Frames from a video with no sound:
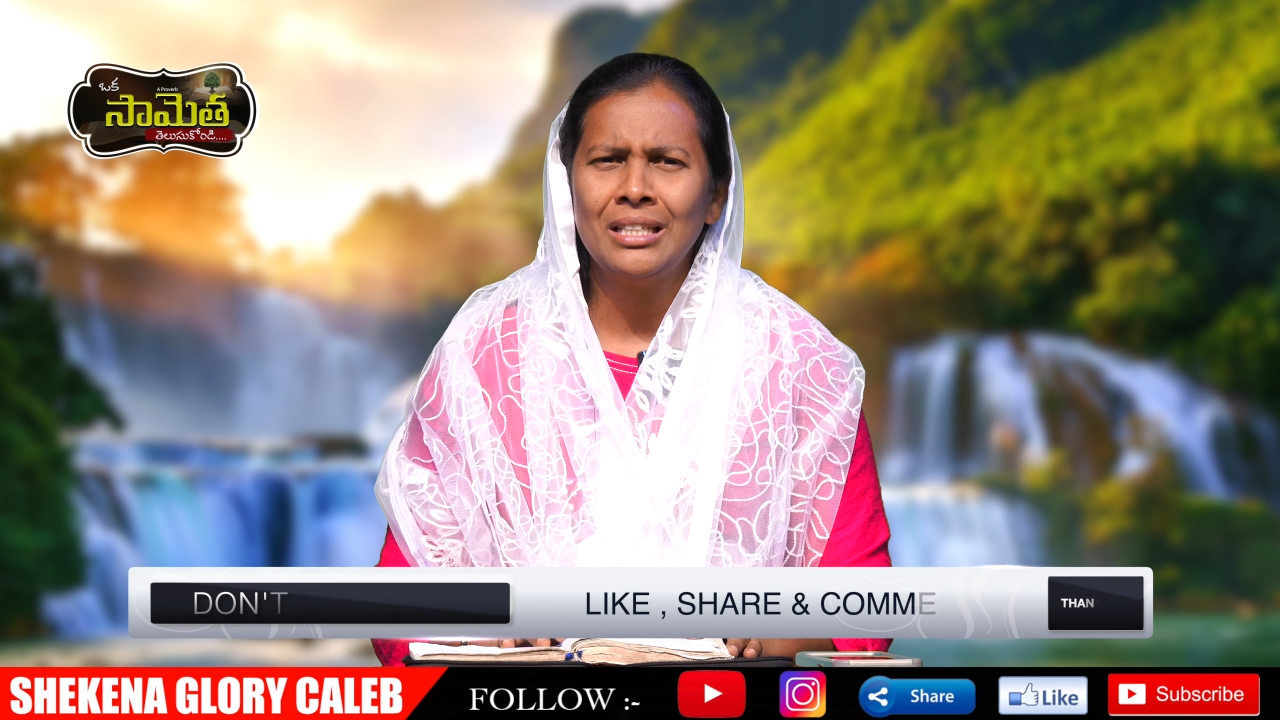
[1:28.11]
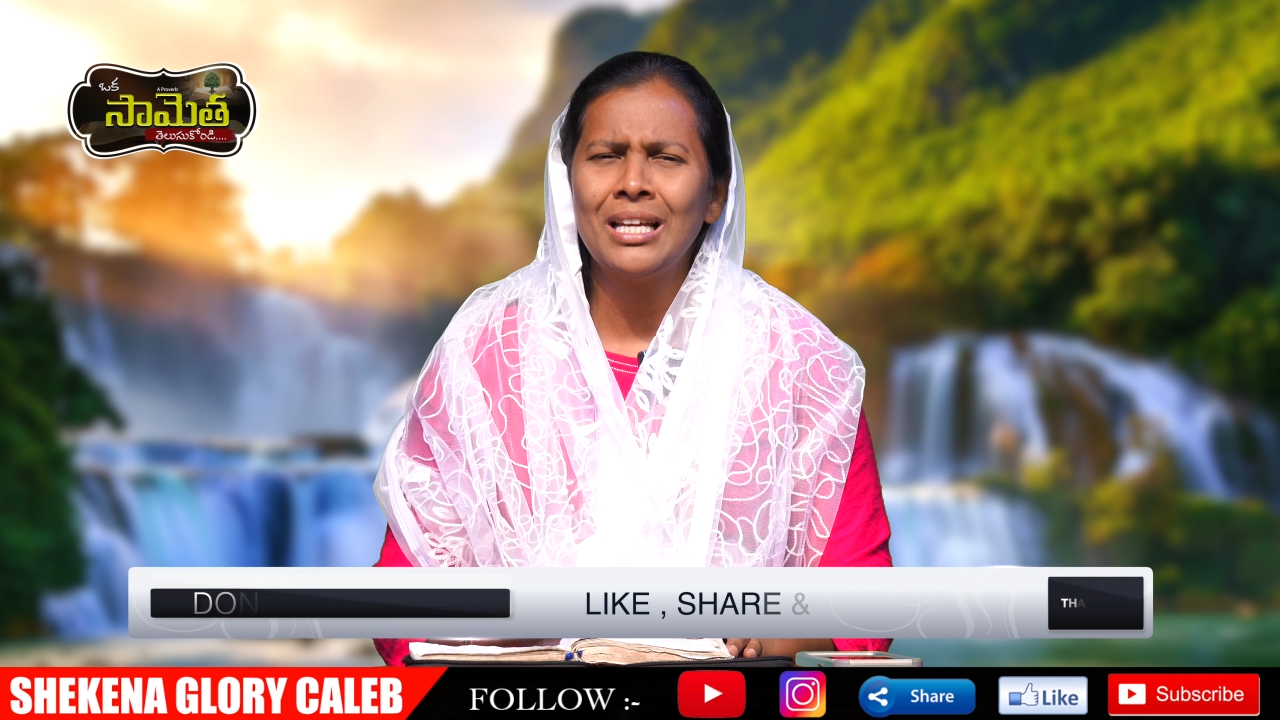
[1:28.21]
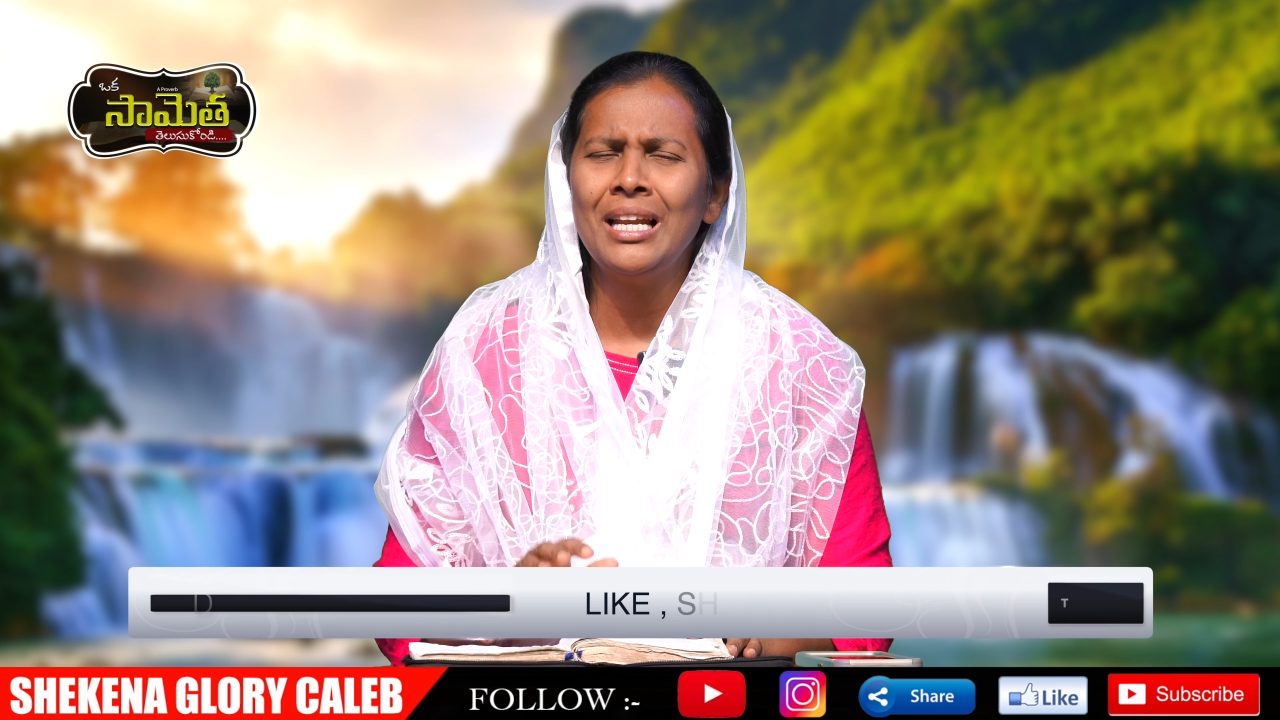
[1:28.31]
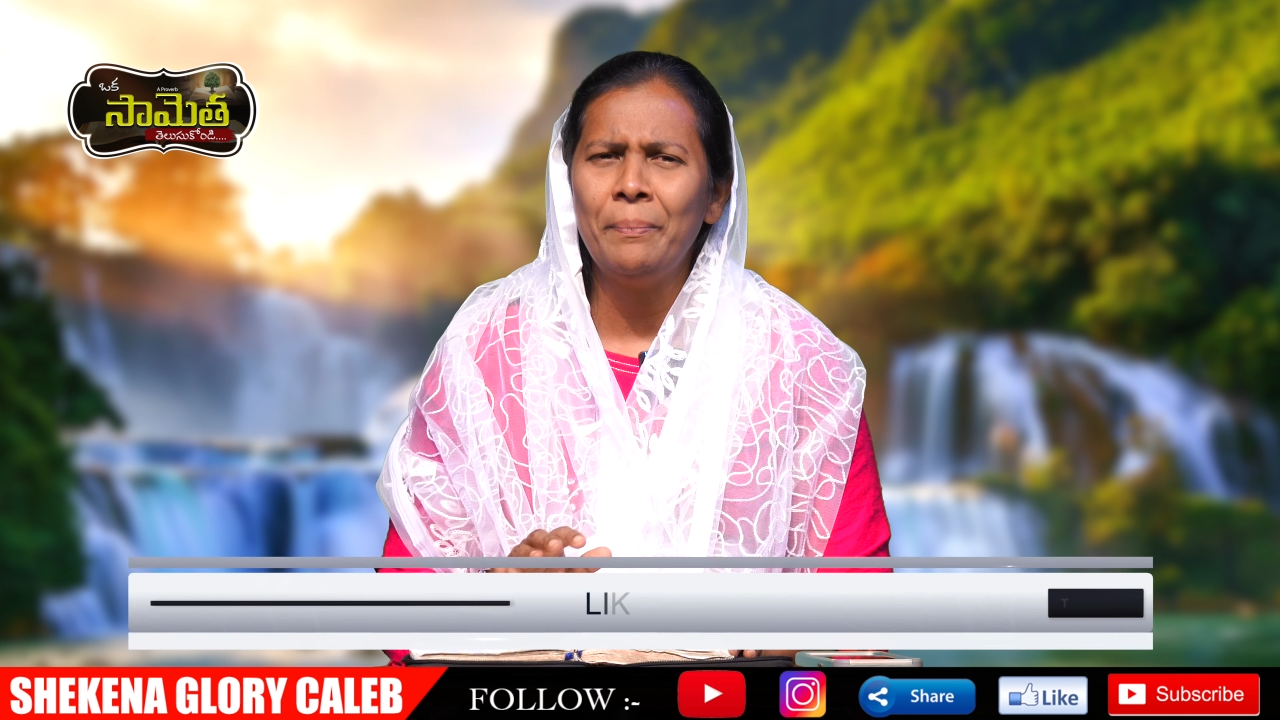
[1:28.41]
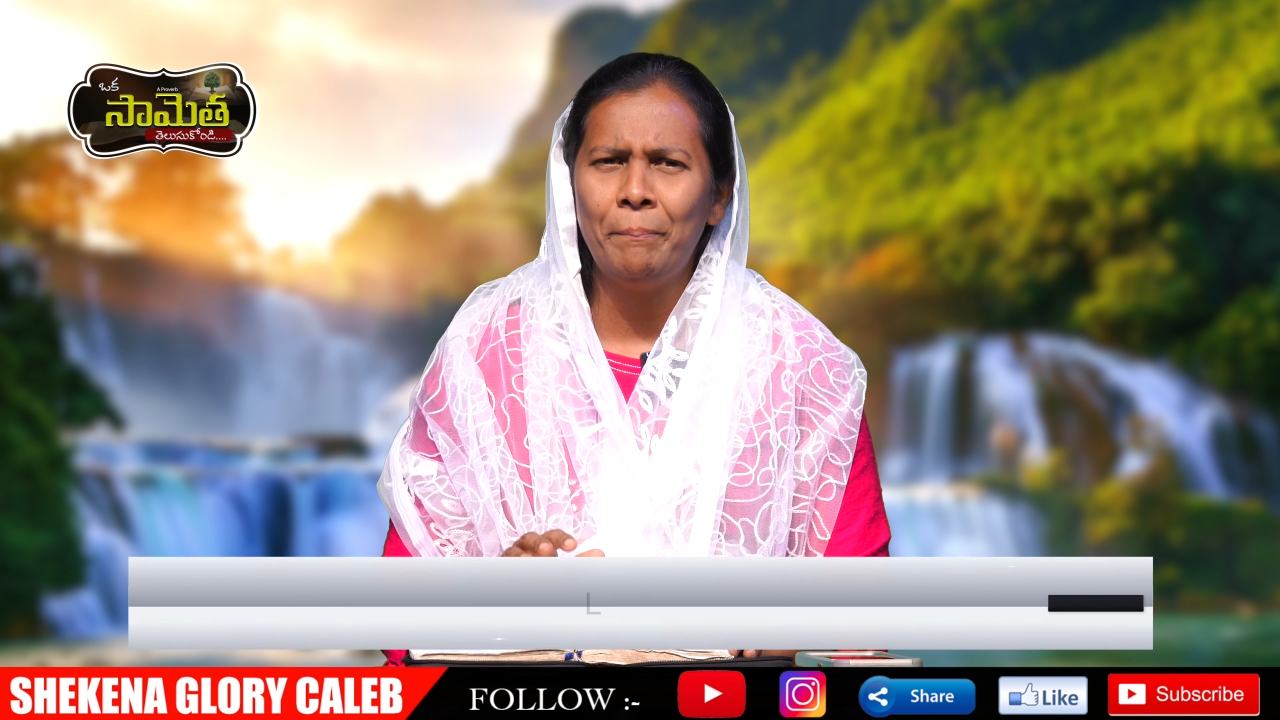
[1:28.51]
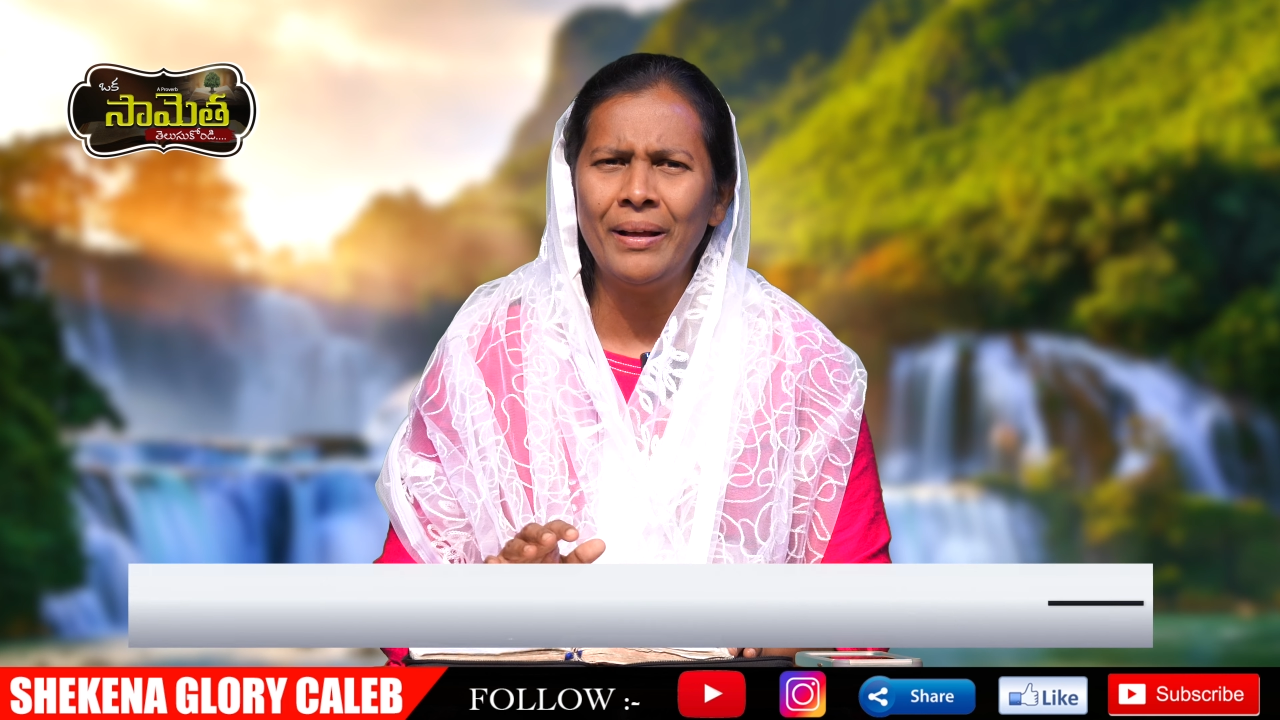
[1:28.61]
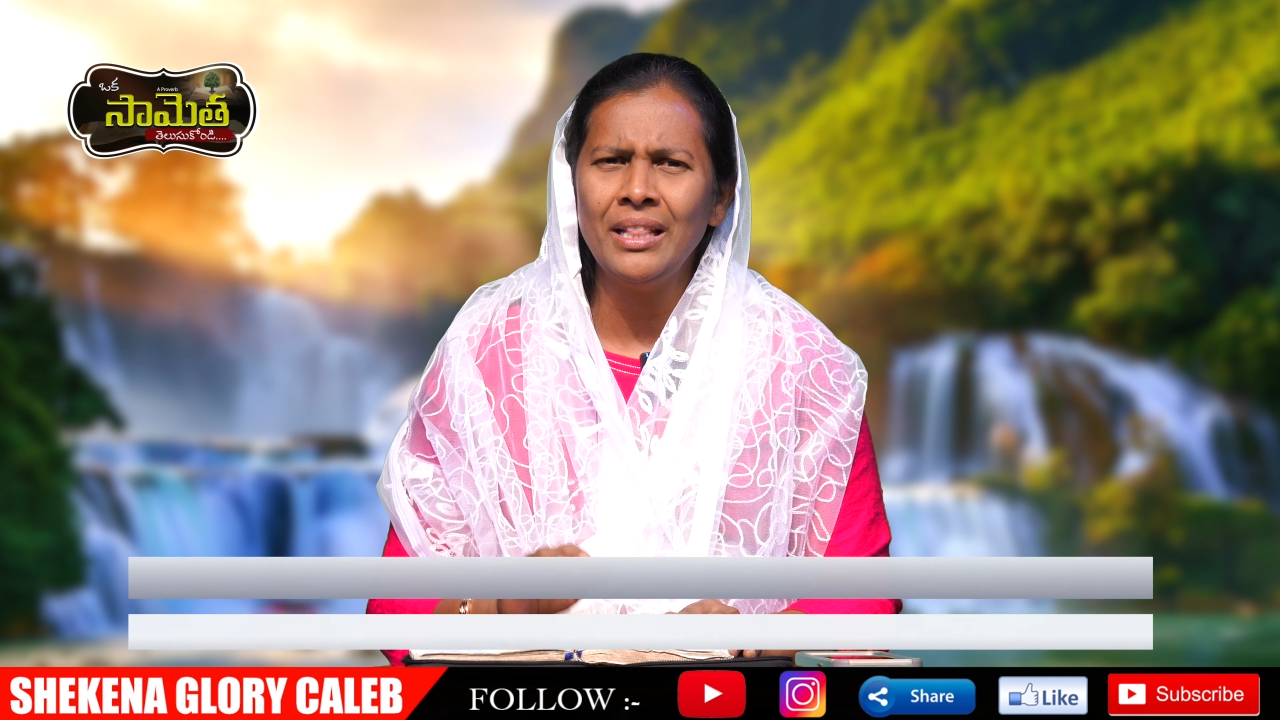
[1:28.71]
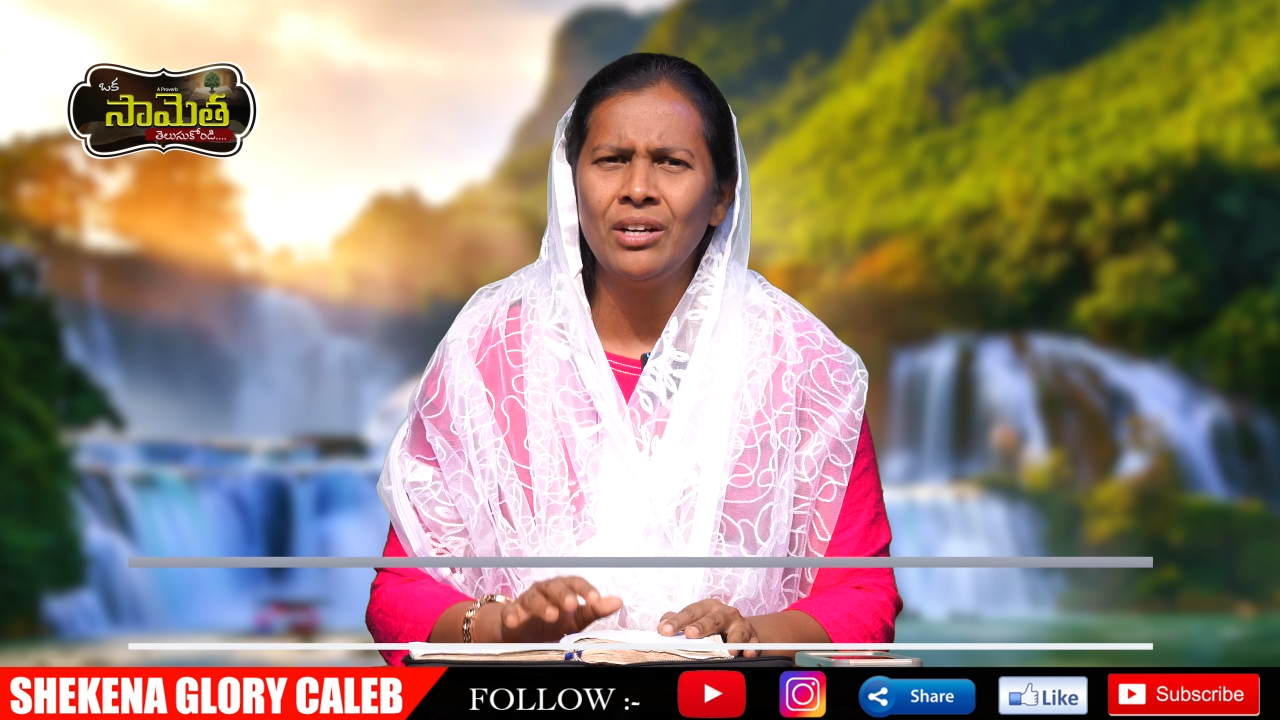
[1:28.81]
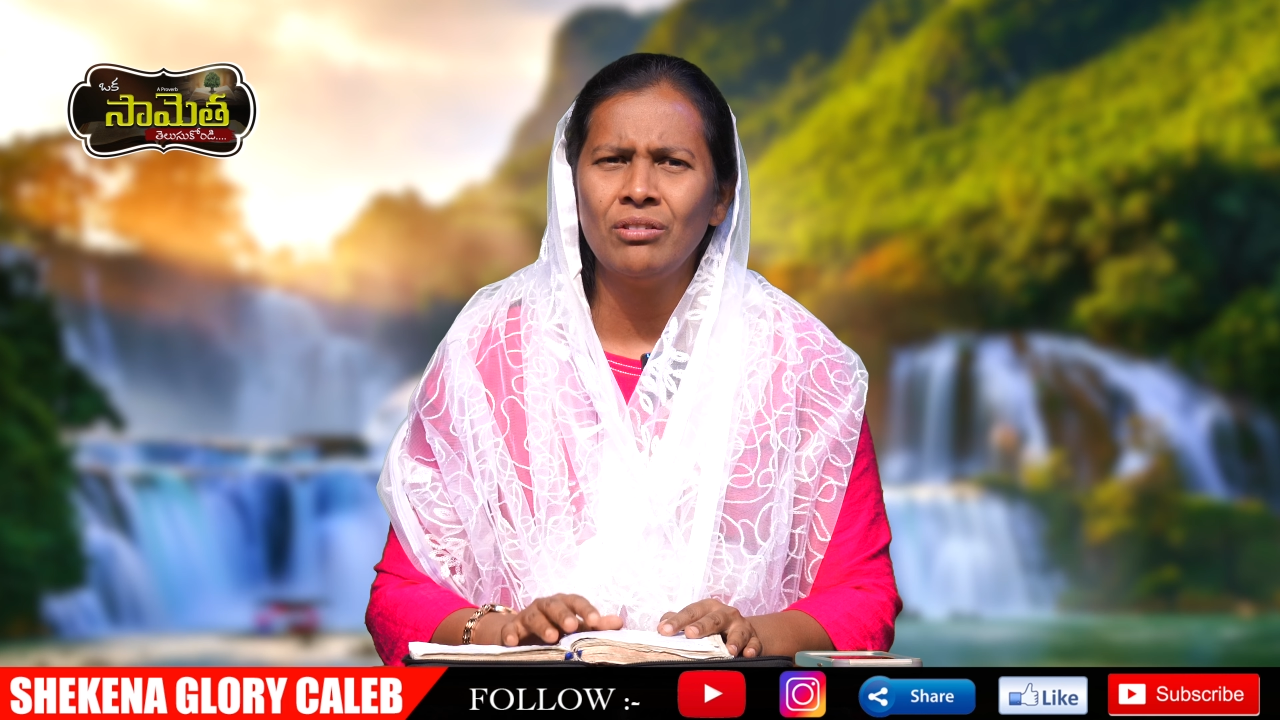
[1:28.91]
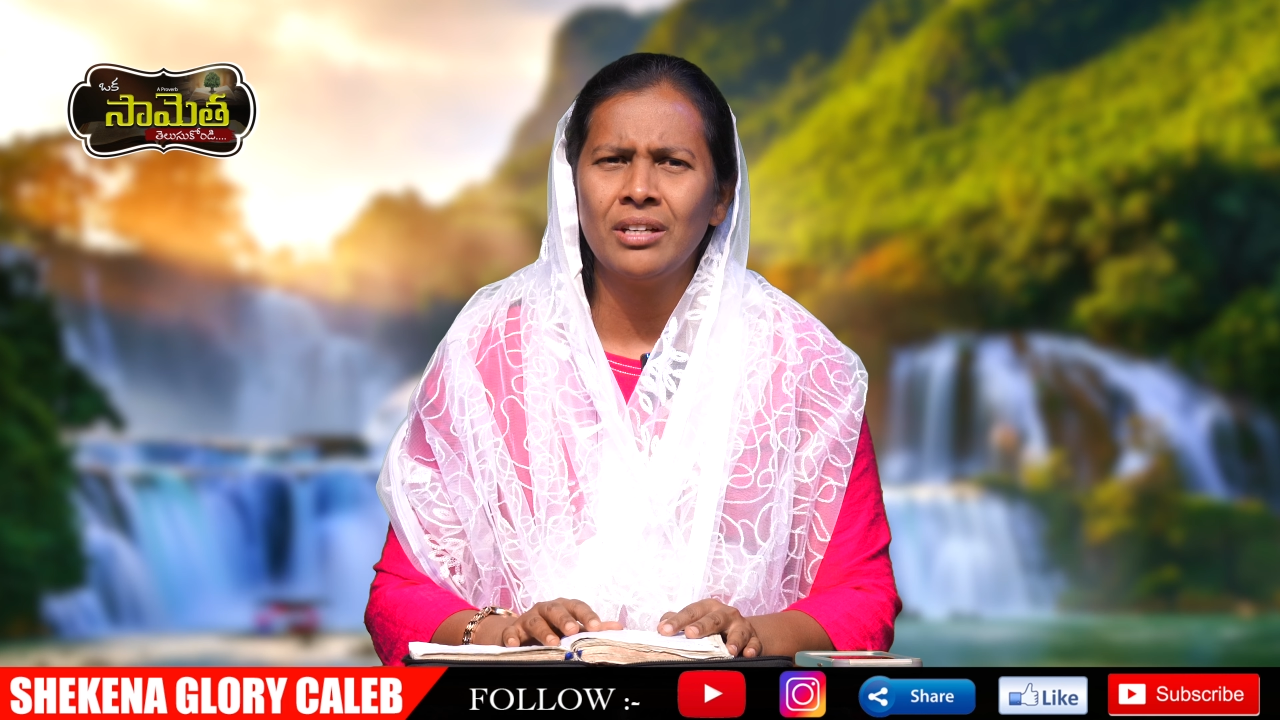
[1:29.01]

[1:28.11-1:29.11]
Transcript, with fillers: చాలా ఇబ్బందిగా